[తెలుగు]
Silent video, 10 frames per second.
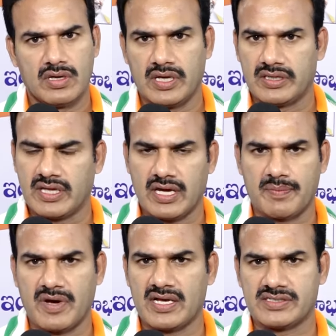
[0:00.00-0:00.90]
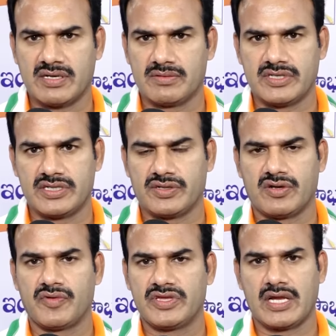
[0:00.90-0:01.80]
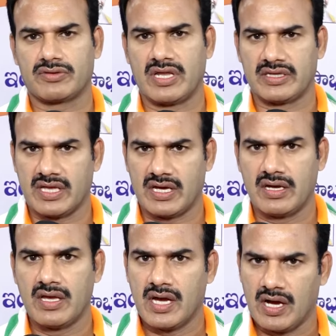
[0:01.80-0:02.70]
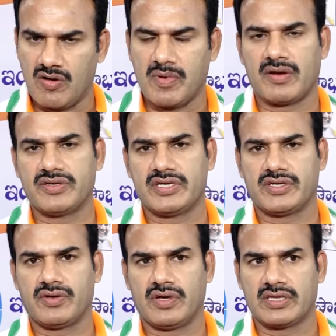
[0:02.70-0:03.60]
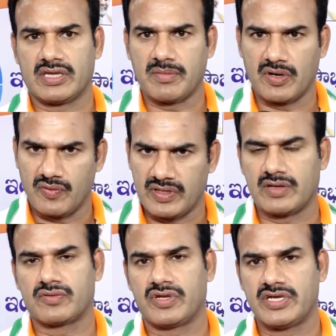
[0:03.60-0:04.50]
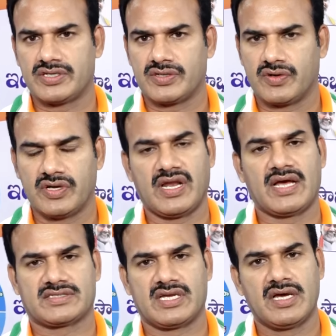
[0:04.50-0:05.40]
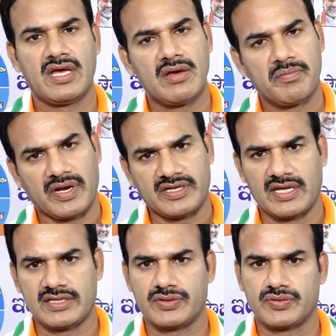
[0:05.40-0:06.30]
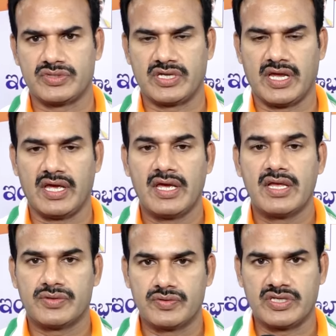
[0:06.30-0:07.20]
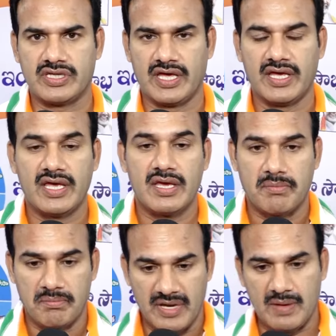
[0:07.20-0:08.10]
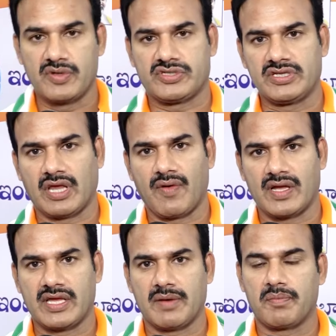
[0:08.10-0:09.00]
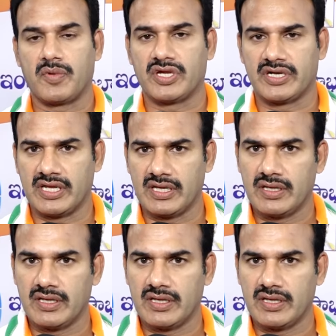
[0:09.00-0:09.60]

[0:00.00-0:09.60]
ఎంత అపహాస్యం చేసిరో విద్యార్థులను ఎంత అవమానం చేసిరో ఎంత మనోవేదనకు గురి చేసిరో ఈ రాష్ట్ర ప్రజలందరూ చూసిరే చూసిందే మేము వచ్చిన తర్వాత మొదటి